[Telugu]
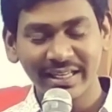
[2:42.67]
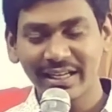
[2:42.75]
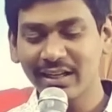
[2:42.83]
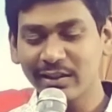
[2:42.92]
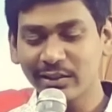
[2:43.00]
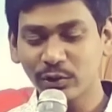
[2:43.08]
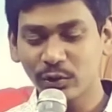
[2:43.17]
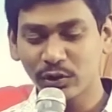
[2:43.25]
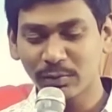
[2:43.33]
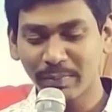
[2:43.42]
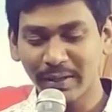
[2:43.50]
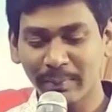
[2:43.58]
ఇంగ్లీష్
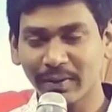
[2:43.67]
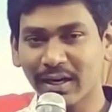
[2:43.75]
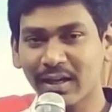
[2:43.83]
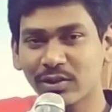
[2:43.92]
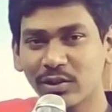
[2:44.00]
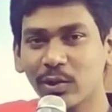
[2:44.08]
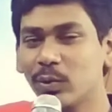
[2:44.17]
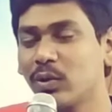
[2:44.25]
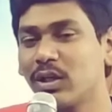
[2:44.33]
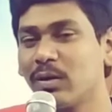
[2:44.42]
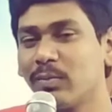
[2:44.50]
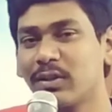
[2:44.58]
న్యూస్ పేపర్ అలా
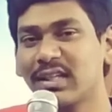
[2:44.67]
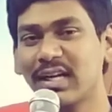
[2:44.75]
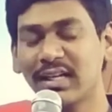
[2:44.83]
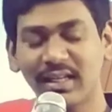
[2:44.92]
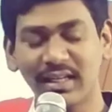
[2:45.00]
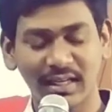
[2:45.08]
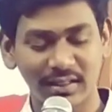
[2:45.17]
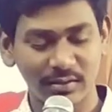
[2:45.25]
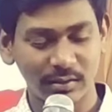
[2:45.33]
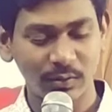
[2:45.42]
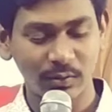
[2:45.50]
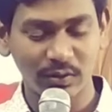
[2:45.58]
చదువుకుంటూ వెళ్ళిపోతారు కదా అలా
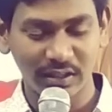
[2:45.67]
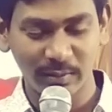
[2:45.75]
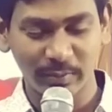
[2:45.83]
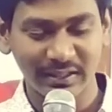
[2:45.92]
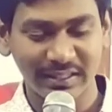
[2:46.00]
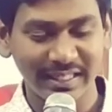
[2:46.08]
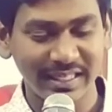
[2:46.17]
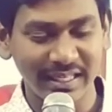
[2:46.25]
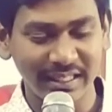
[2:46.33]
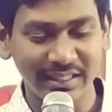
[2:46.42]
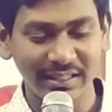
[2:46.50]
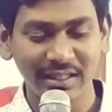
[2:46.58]
చదువుకుంటూ వెళ్ళిపోతారు
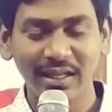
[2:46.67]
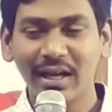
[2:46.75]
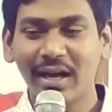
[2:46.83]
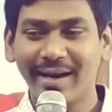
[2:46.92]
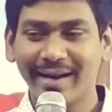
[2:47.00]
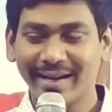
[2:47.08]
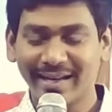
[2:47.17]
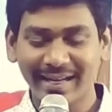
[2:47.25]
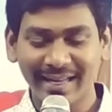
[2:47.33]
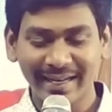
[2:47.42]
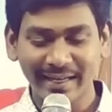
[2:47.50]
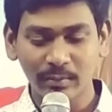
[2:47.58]
కానీ ఆ యొక్క
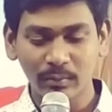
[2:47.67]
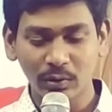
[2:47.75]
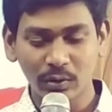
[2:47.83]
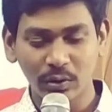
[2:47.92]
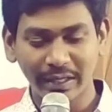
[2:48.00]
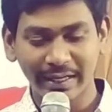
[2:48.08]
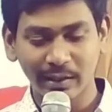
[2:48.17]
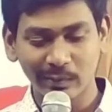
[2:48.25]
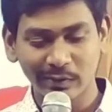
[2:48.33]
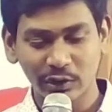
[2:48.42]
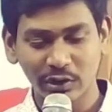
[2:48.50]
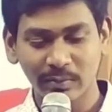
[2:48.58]
లేఖనంలో ఆ యొక్క
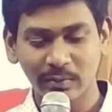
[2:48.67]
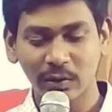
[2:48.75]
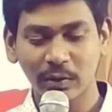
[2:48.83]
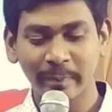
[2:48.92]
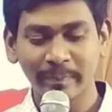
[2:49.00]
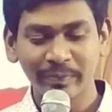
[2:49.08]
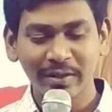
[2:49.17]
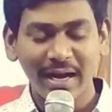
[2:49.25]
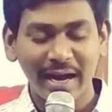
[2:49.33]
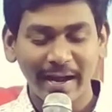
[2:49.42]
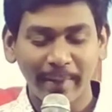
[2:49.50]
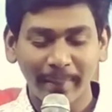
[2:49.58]
వచనంలో
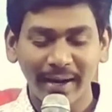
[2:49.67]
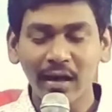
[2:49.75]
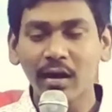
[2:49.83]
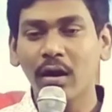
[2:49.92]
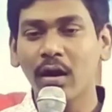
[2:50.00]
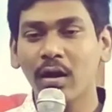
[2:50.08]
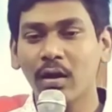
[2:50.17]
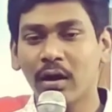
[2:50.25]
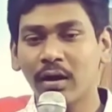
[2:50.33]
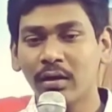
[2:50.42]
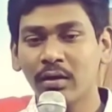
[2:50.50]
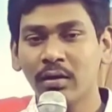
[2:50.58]
ఆయా మాటల్లో
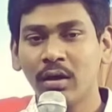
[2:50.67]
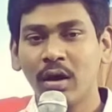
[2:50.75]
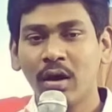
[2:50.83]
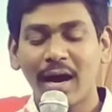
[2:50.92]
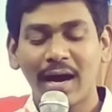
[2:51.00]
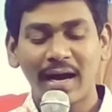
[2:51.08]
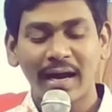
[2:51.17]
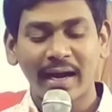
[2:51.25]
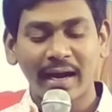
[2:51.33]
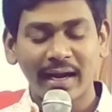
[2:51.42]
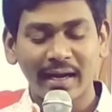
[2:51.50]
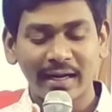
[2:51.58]
ఆ
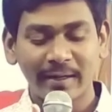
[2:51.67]
యొక్క